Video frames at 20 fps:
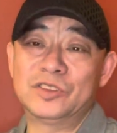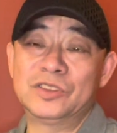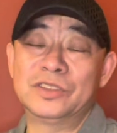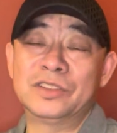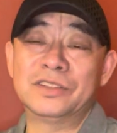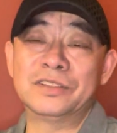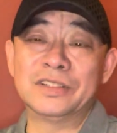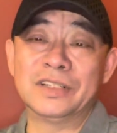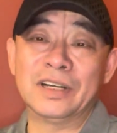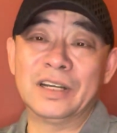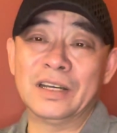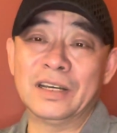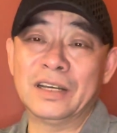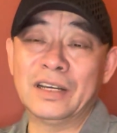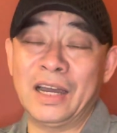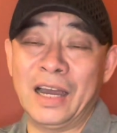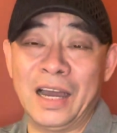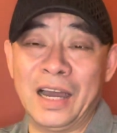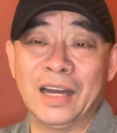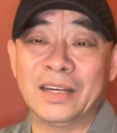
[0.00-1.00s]
是不是啊？
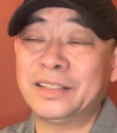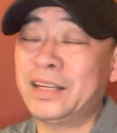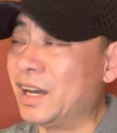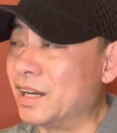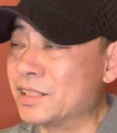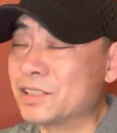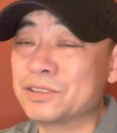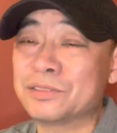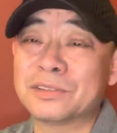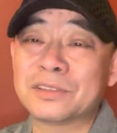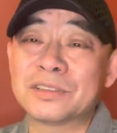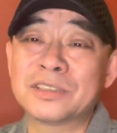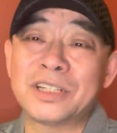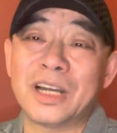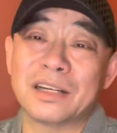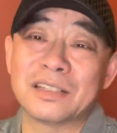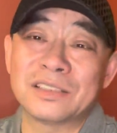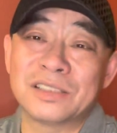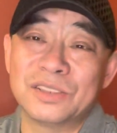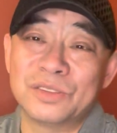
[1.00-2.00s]
啊，那时候
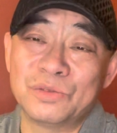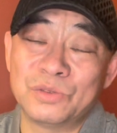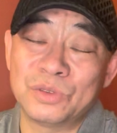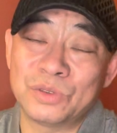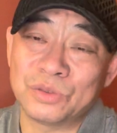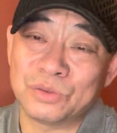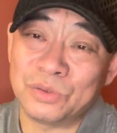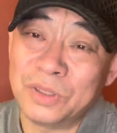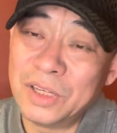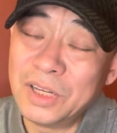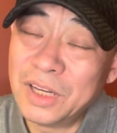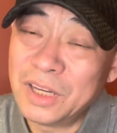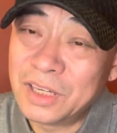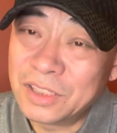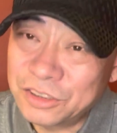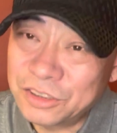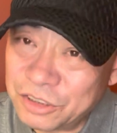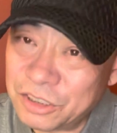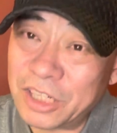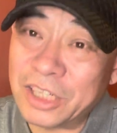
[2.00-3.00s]
畅行无阻，
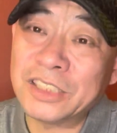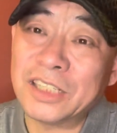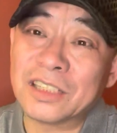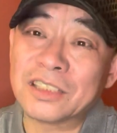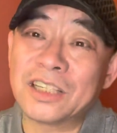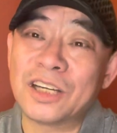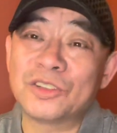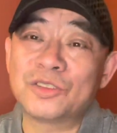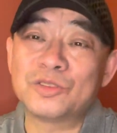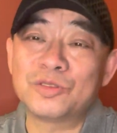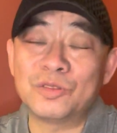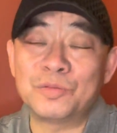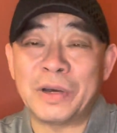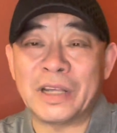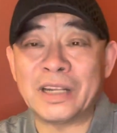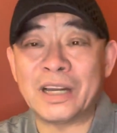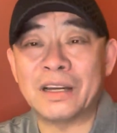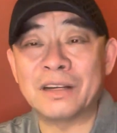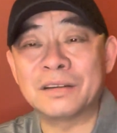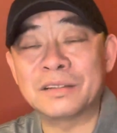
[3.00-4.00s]
就有点像当初巴
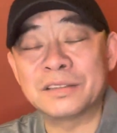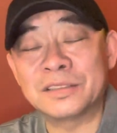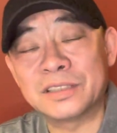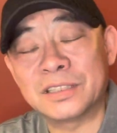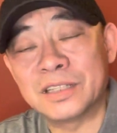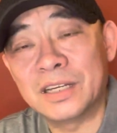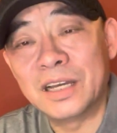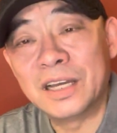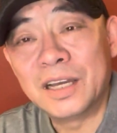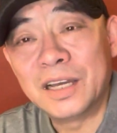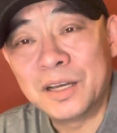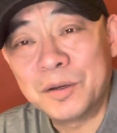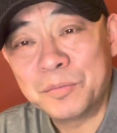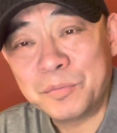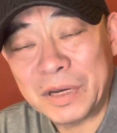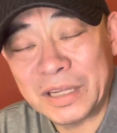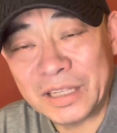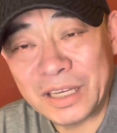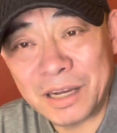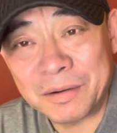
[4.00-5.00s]
达这个
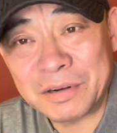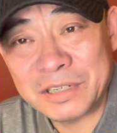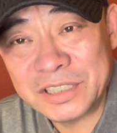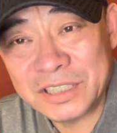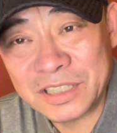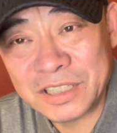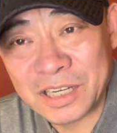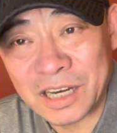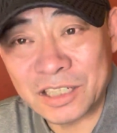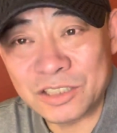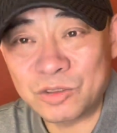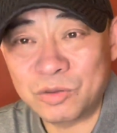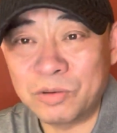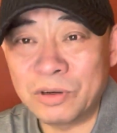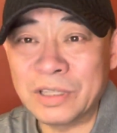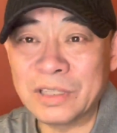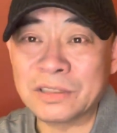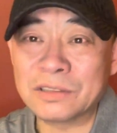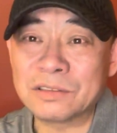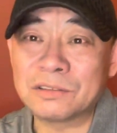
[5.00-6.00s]
巴达亚马戏刚出
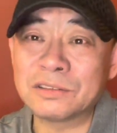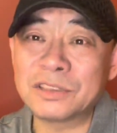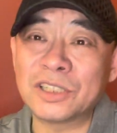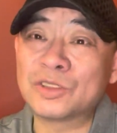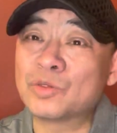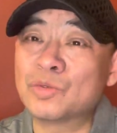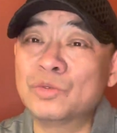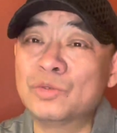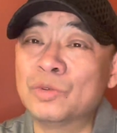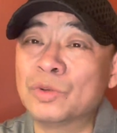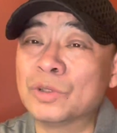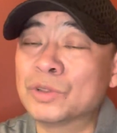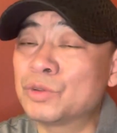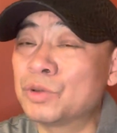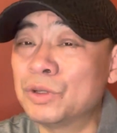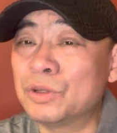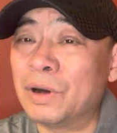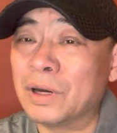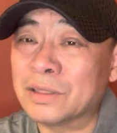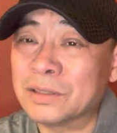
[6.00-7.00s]
来的时候，在中国
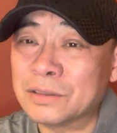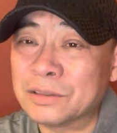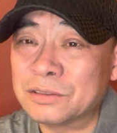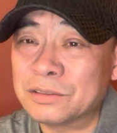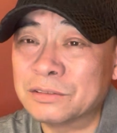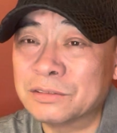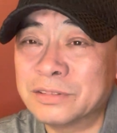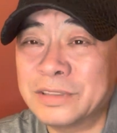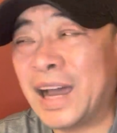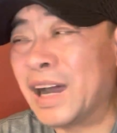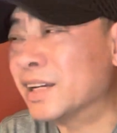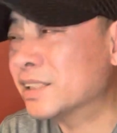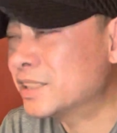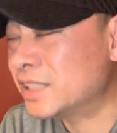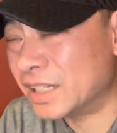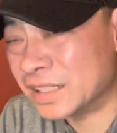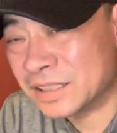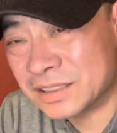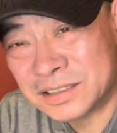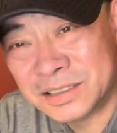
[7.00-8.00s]
推广的时候，那
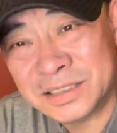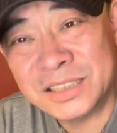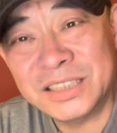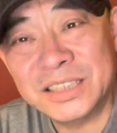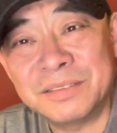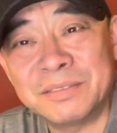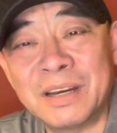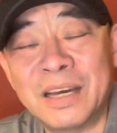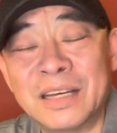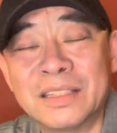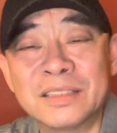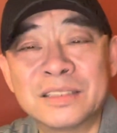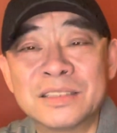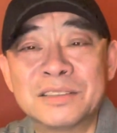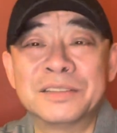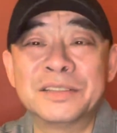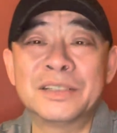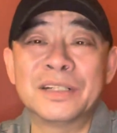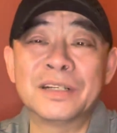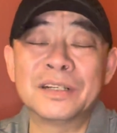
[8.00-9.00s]
简直他妈的是
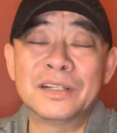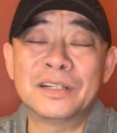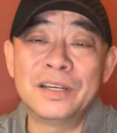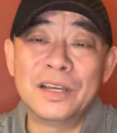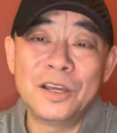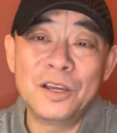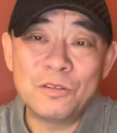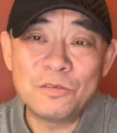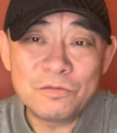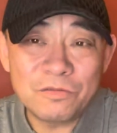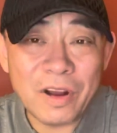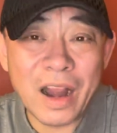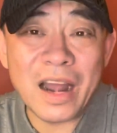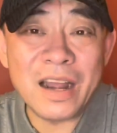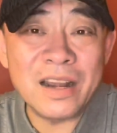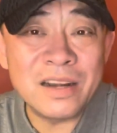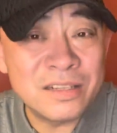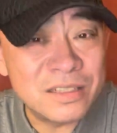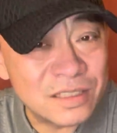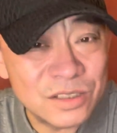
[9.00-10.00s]
不是？
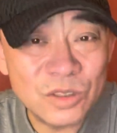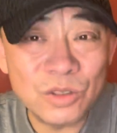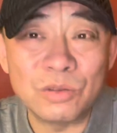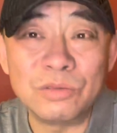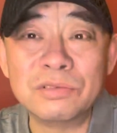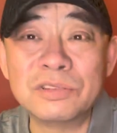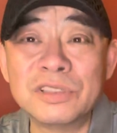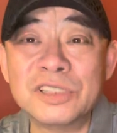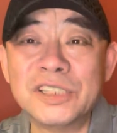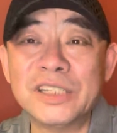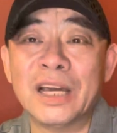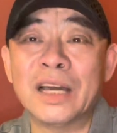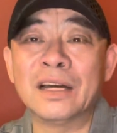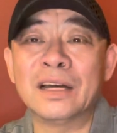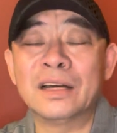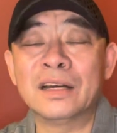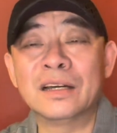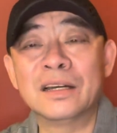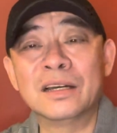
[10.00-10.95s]
万人空巷，